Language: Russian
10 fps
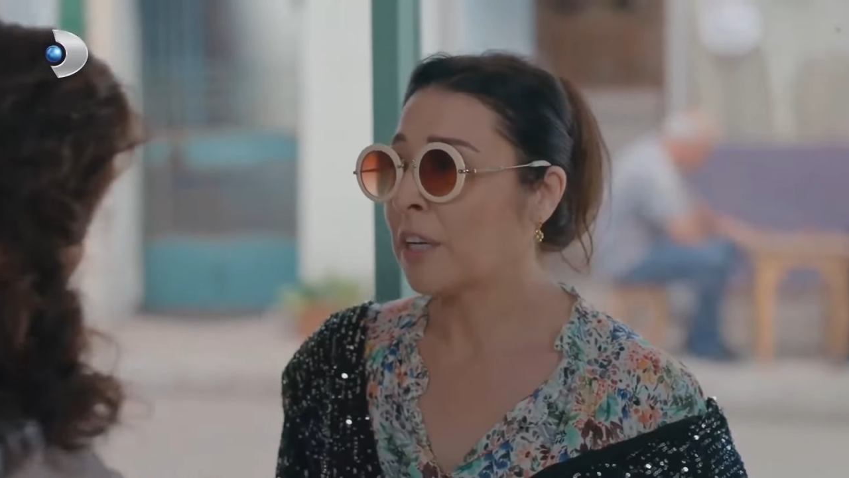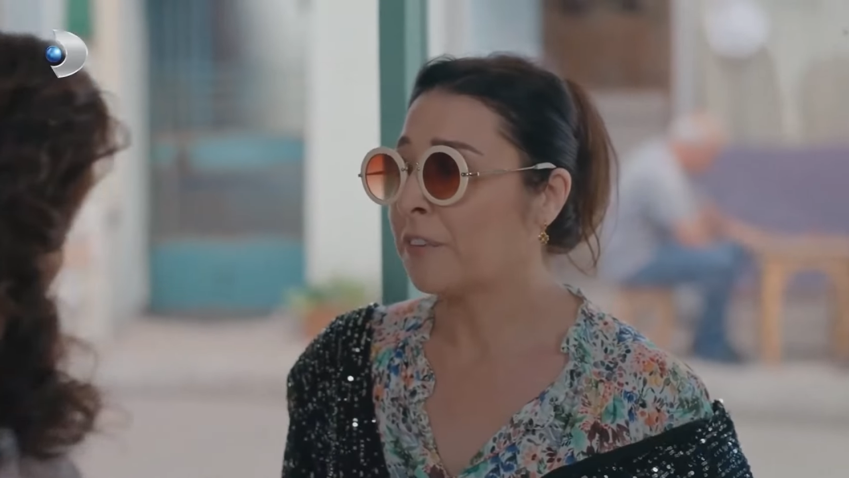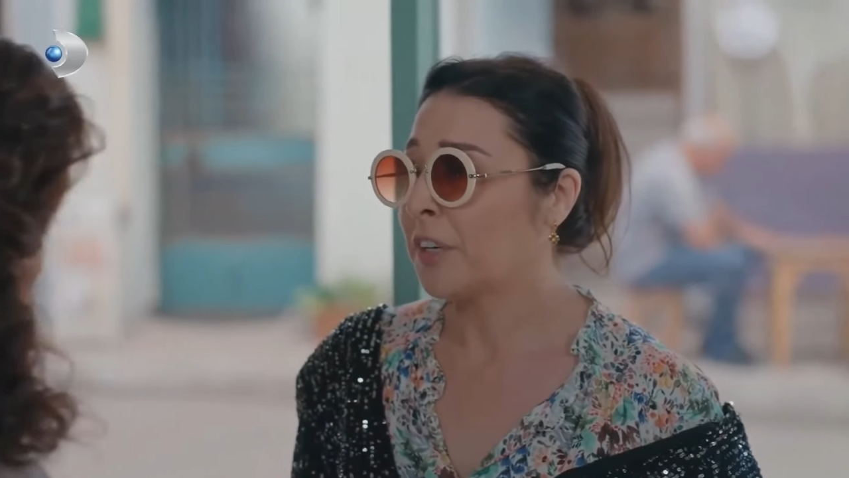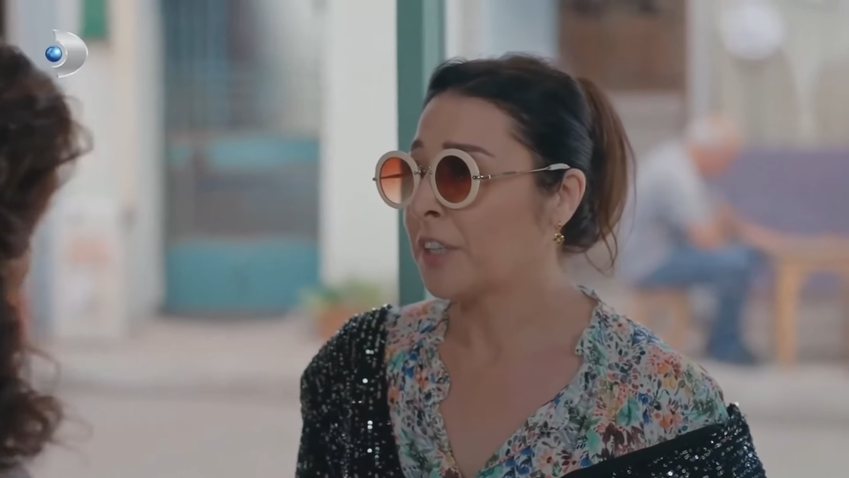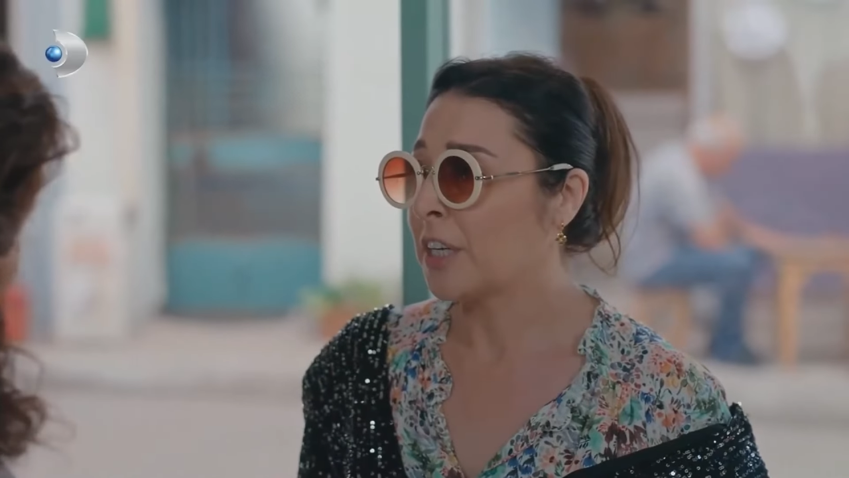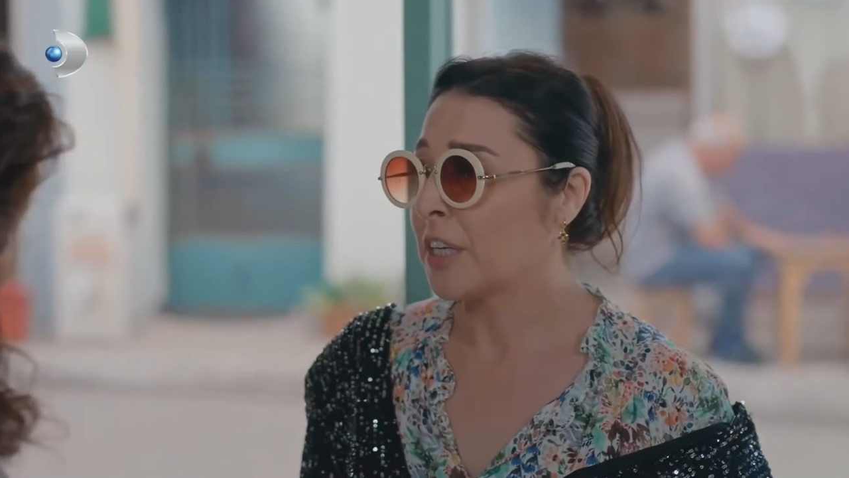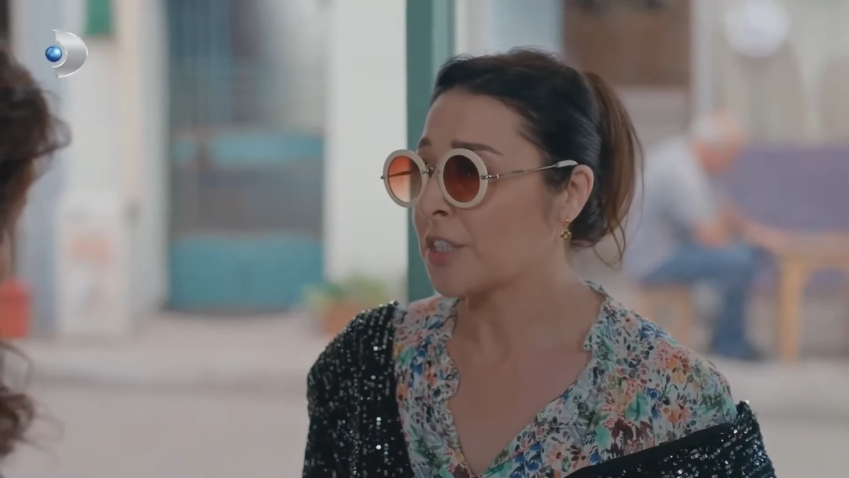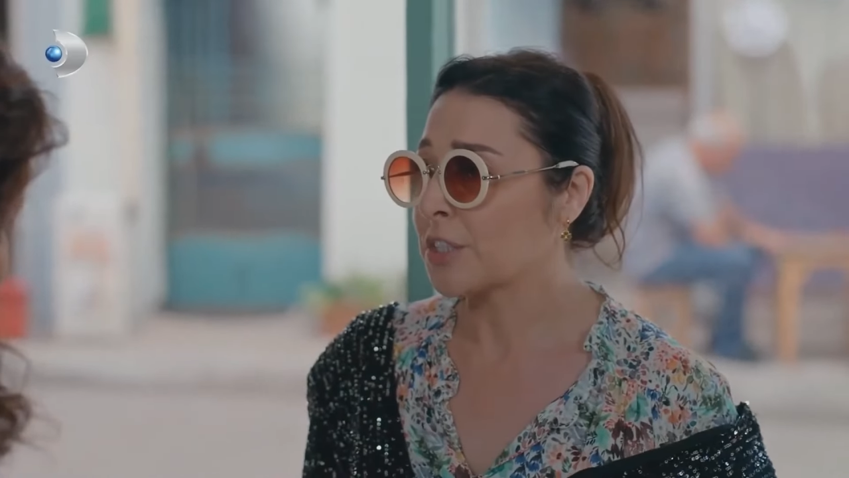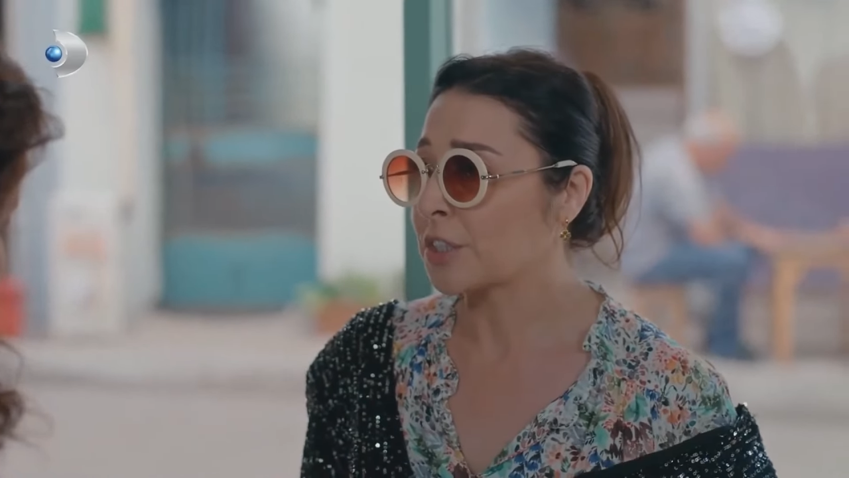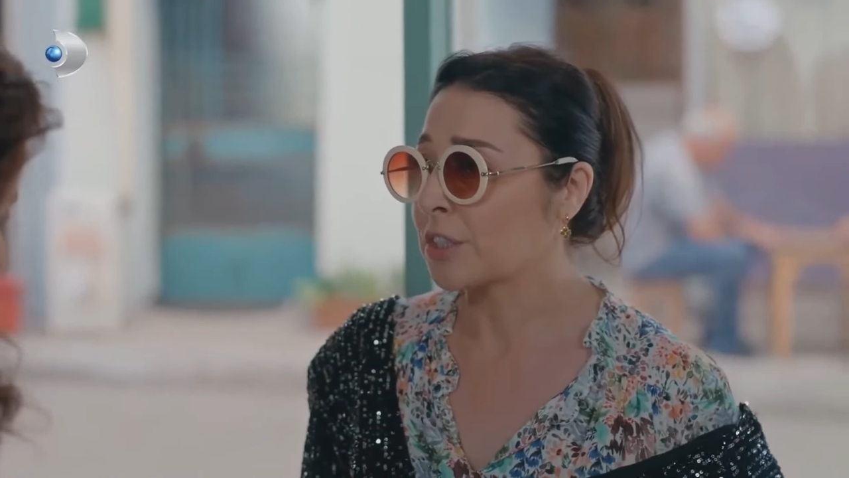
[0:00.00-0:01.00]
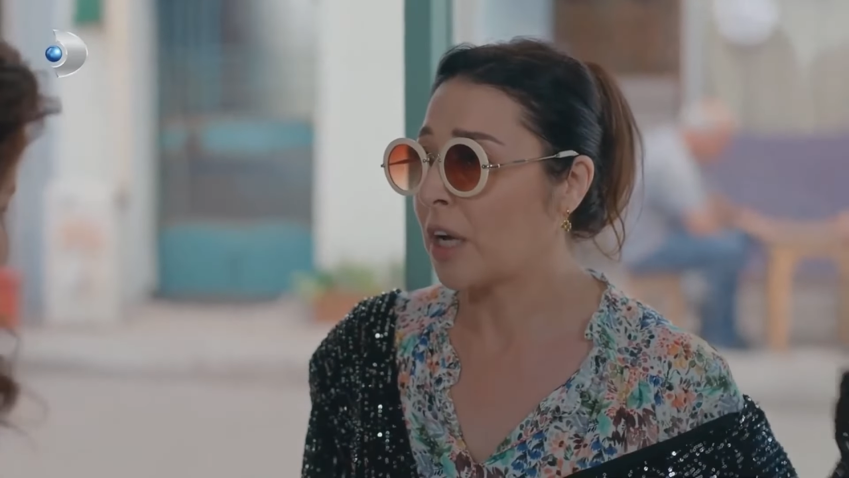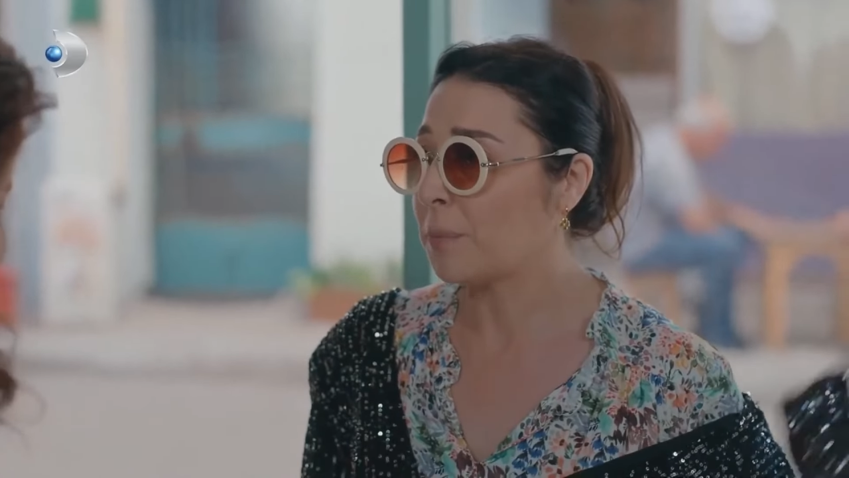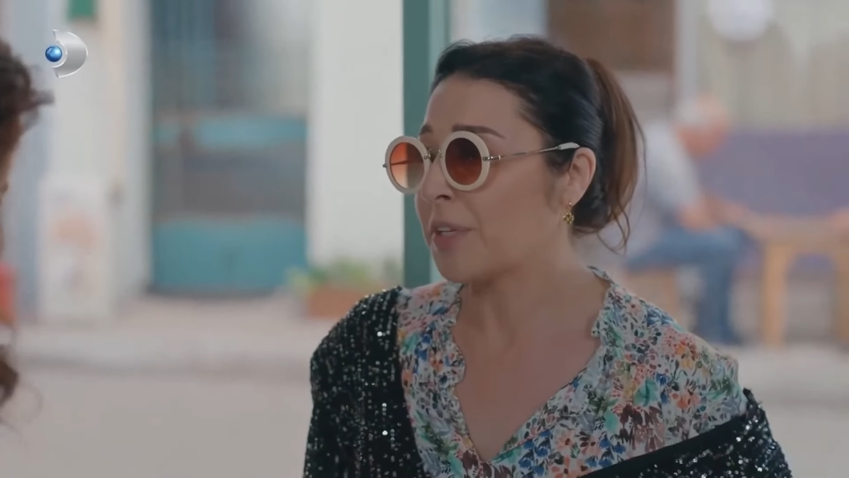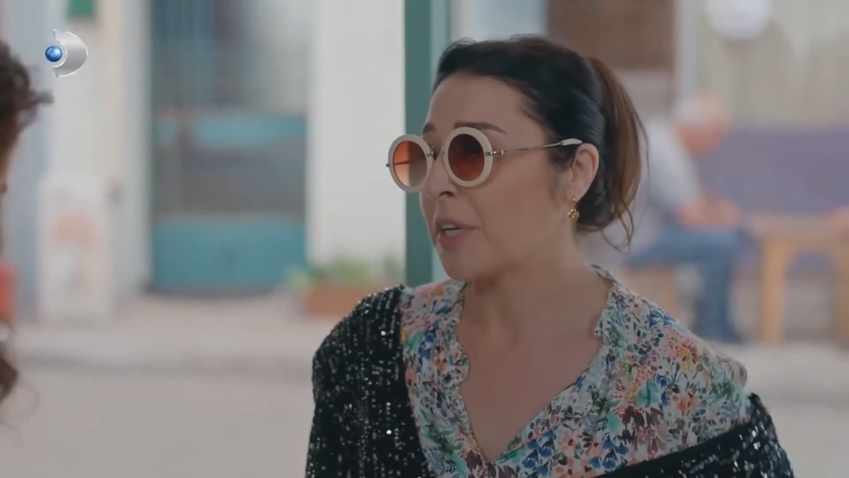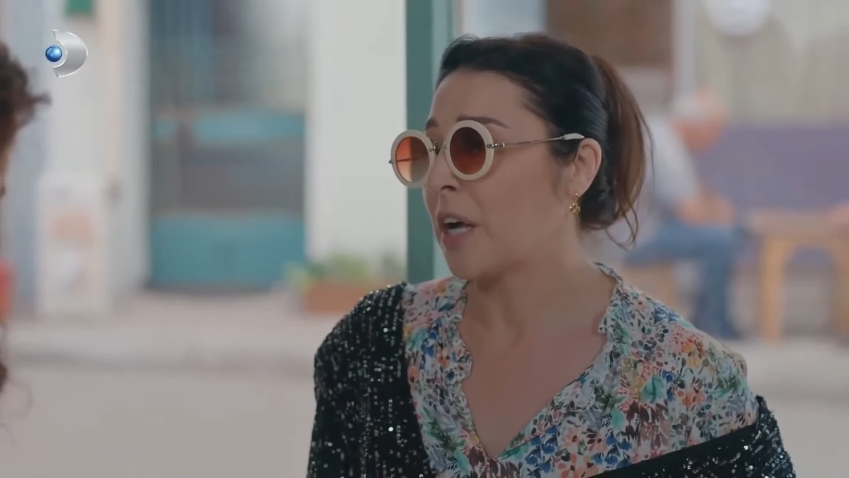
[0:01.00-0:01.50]
Чем больше ты
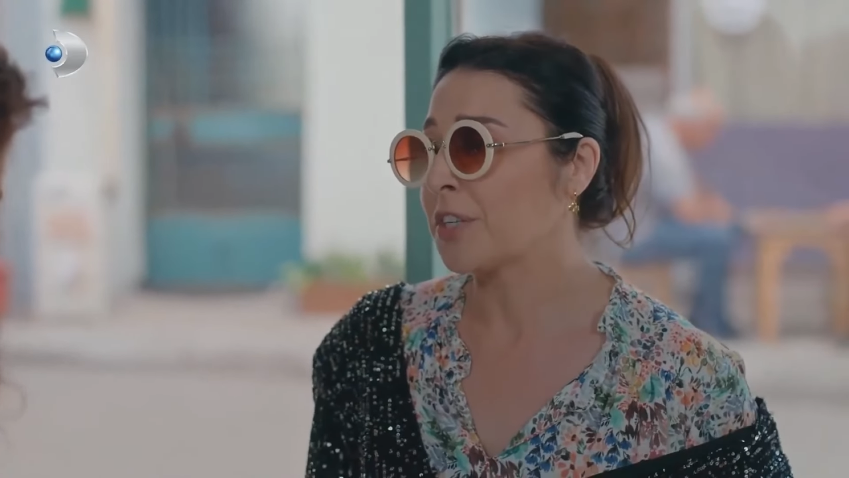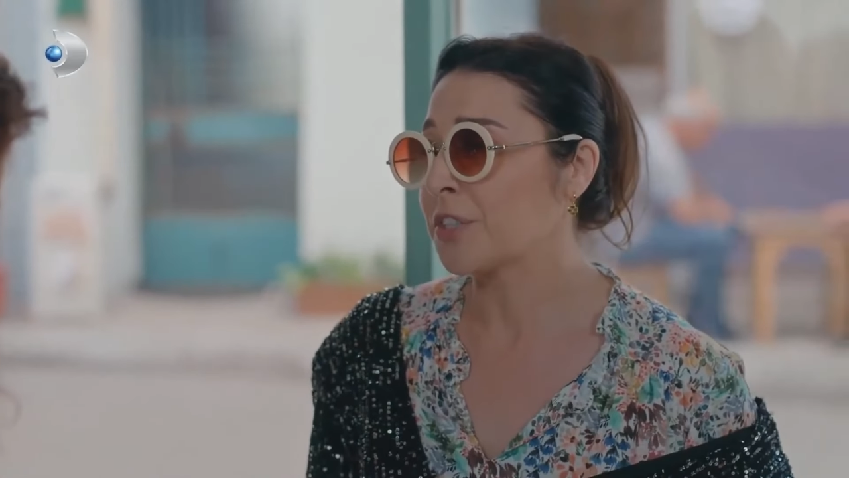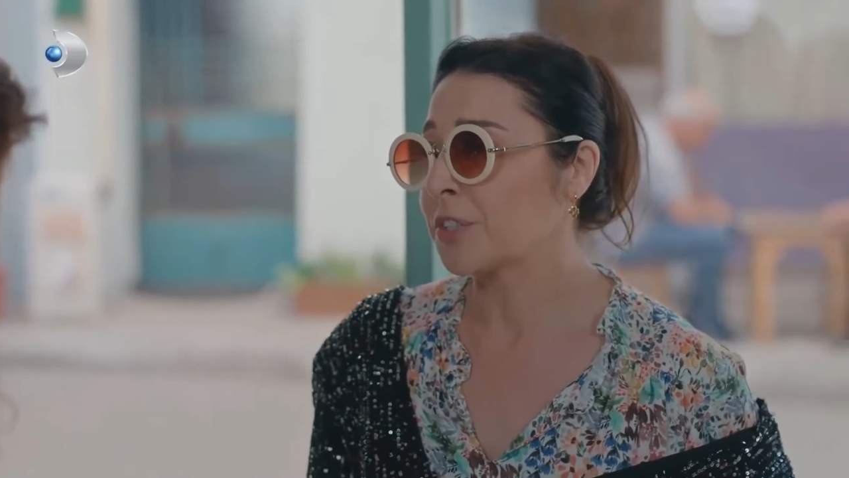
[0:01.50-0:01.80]
стараешься, тем